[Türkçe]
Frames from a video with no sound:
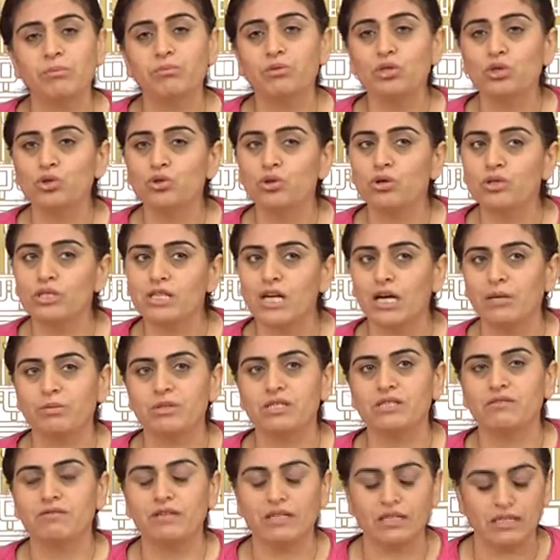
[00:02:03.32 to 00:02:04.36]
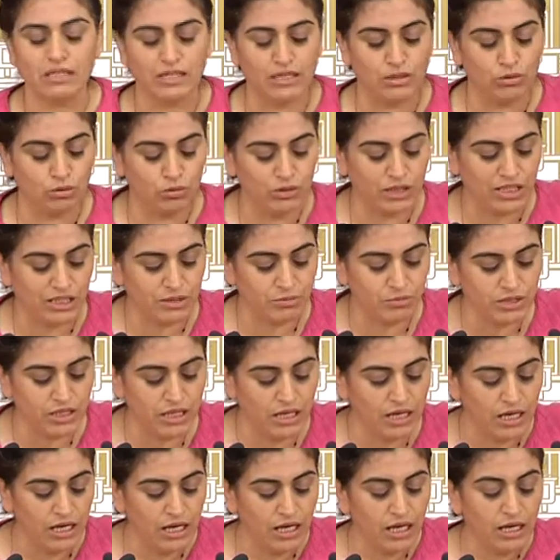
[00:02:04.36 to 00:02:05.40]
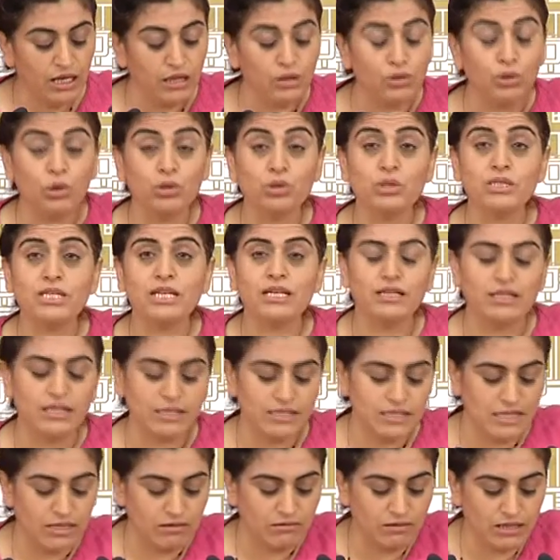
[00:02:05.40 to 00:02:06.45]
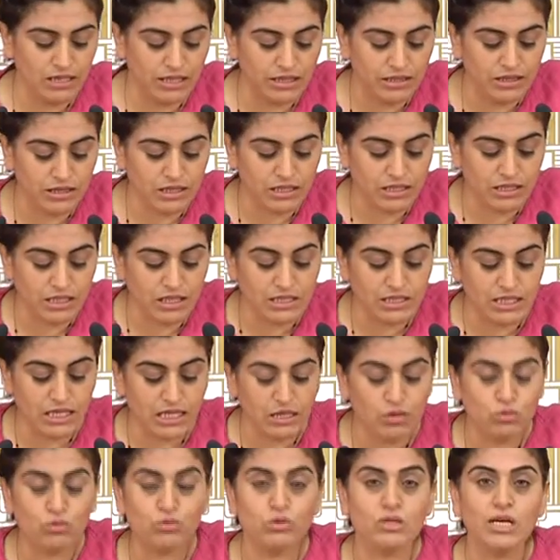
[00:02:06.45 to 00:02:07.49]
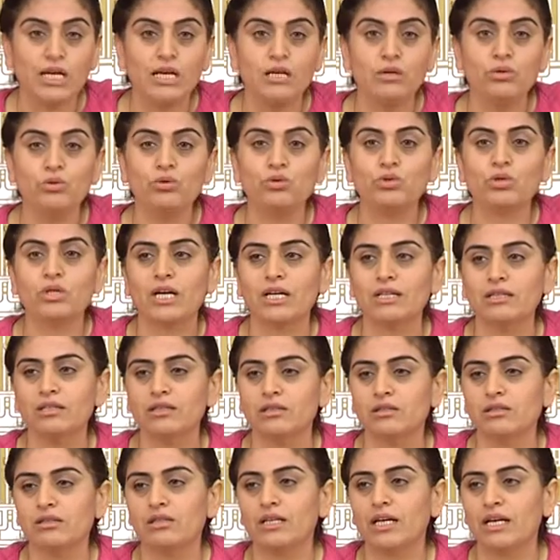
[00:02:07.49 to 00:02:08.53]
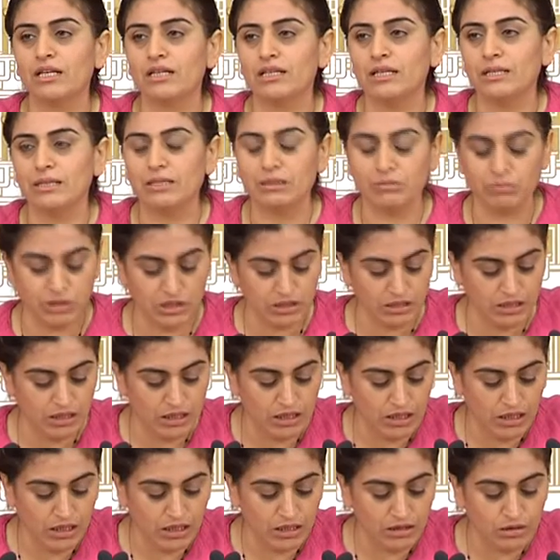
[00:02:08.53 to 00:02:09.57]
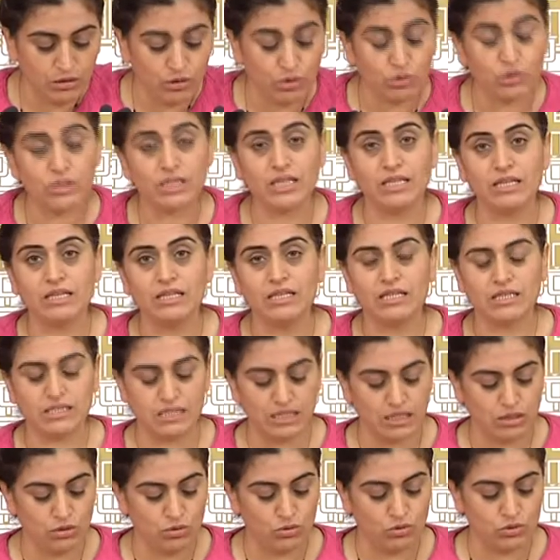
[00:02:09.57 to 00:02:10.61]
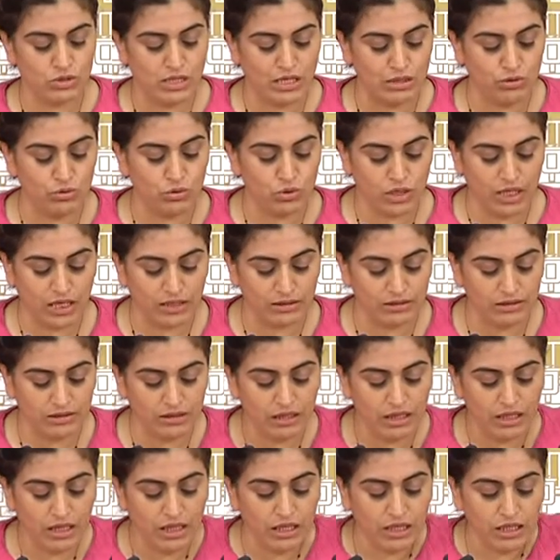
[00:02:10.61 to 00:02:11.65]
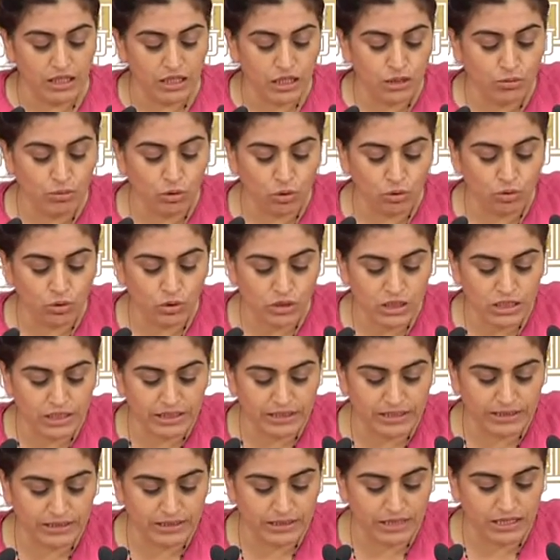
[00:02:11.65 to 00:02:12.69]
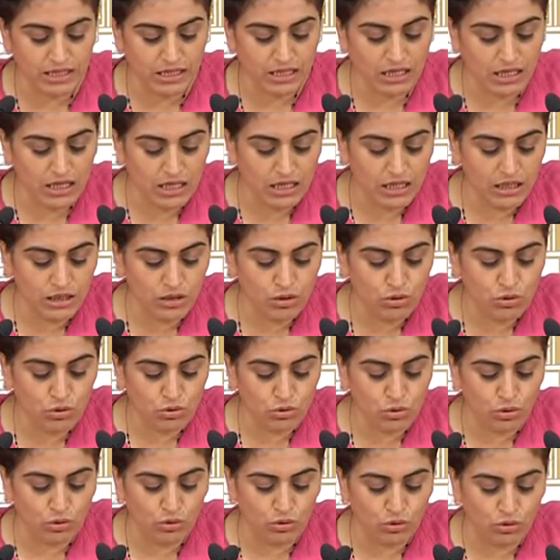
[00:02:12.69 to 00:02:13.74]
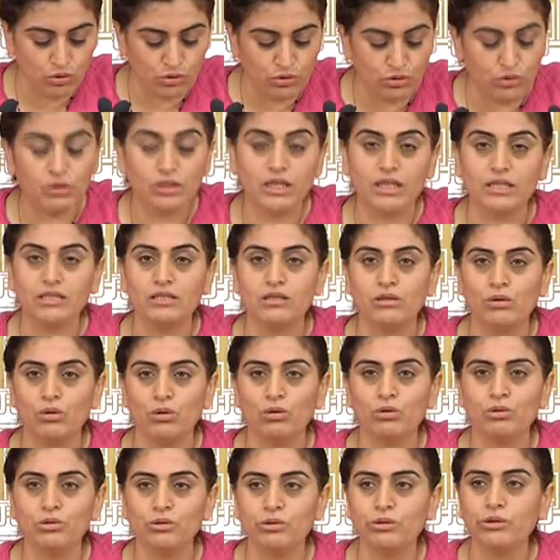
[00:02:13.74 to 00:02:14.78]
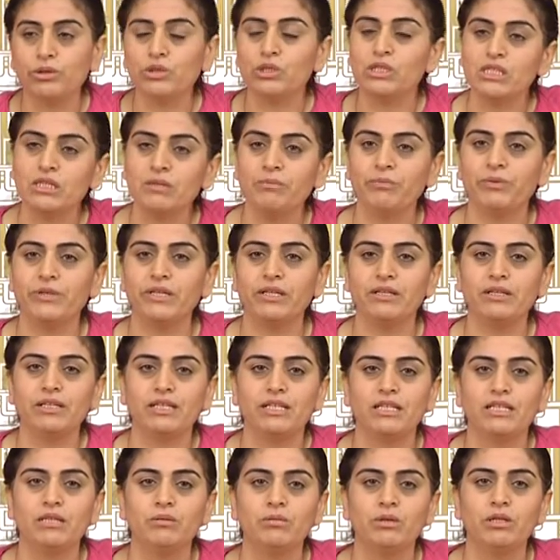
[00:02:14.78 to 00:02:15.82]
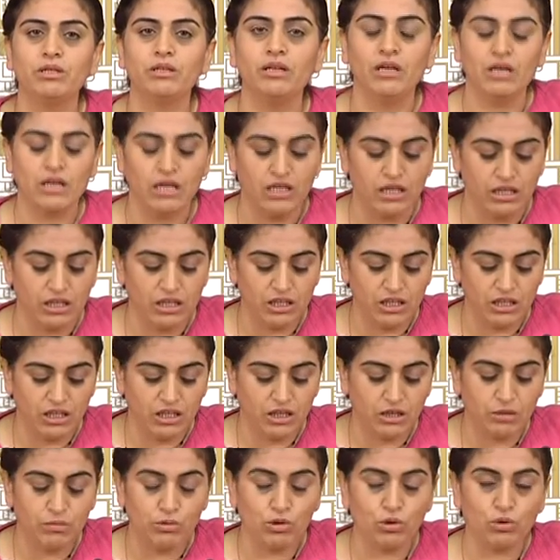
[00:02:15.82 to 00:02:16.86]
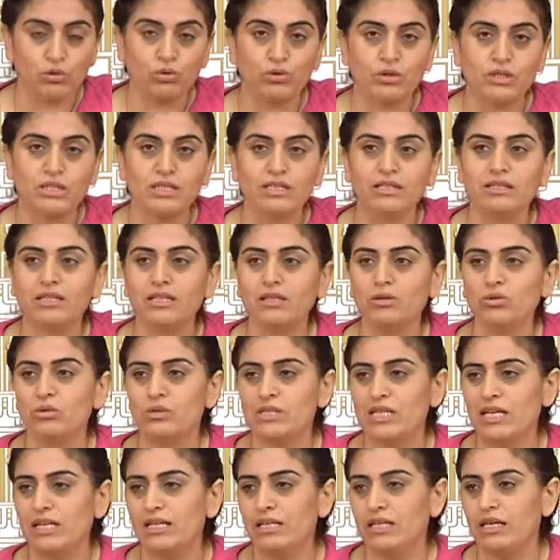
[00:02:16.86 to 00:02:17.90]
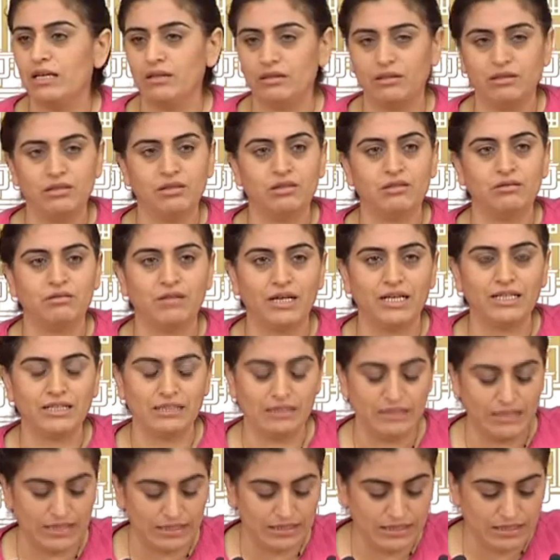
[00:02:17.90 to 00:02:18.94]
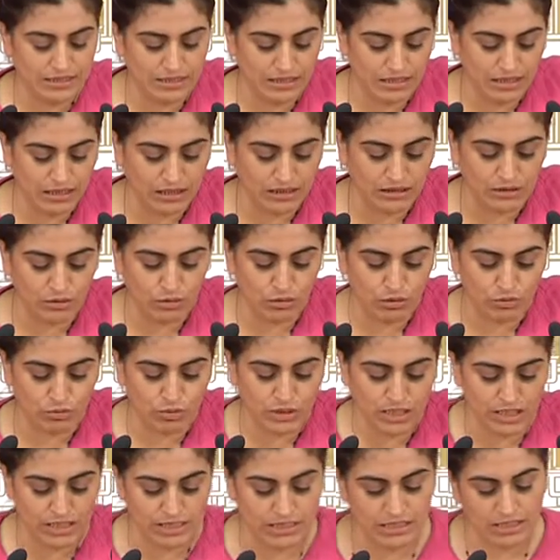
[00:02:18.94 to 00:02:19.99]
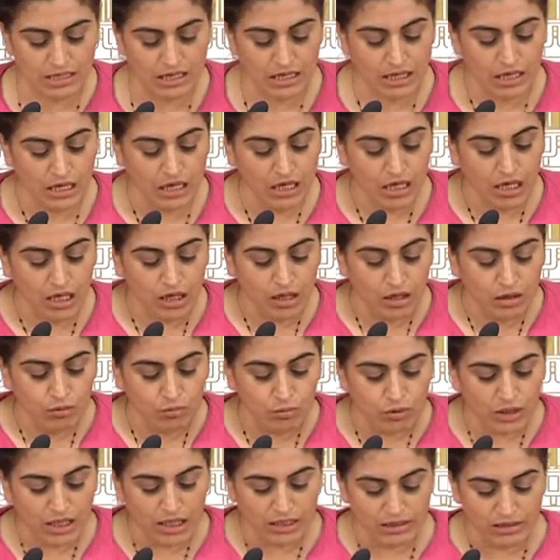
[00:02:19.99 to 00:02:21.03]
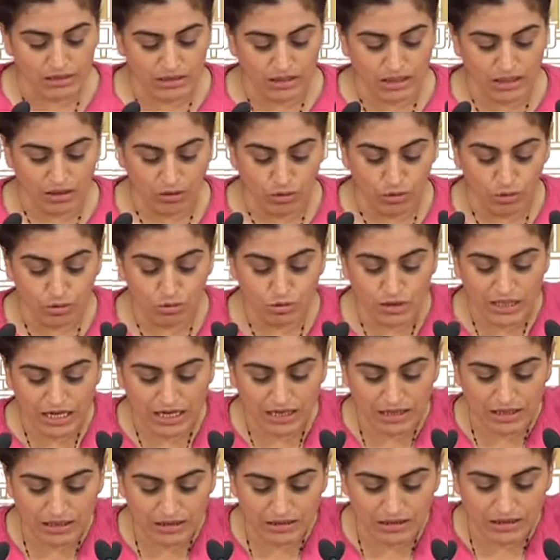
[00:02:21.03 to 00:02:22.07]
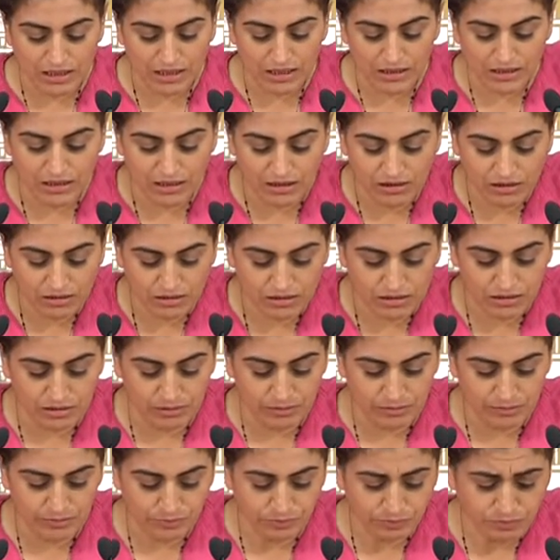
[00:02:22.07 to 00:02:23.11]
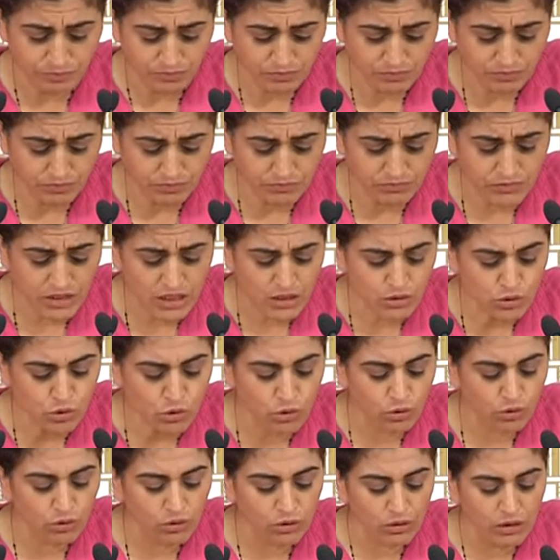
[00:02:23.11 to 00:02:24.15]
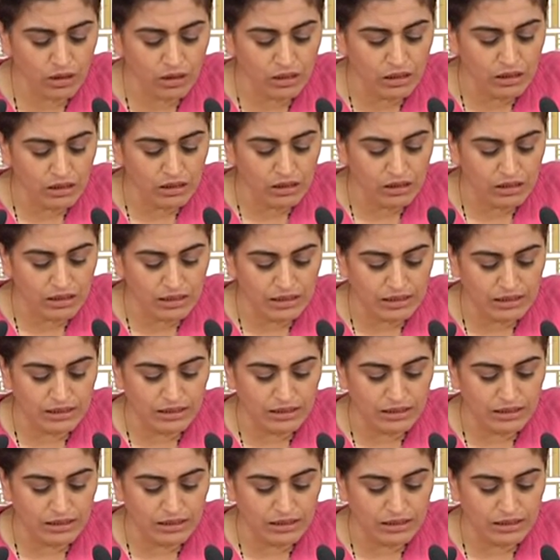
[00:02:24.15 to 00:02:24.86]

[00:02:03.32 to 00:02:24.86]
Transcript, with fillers: yapmış. Çok çarpıcı verilere ulaşmış. 4 senede sevgili arkadaşlar 853 kadın katledilmiş. 4 senede 853 kadın, 2013 yılında 214 kadın öldürülüyor. Şimdi 2000, e, 2014 yılında 150'ye vardı neredeyse kadın ölüm sayısı. Bu kadın e, öldürülen kadınlarda e, çoğu e,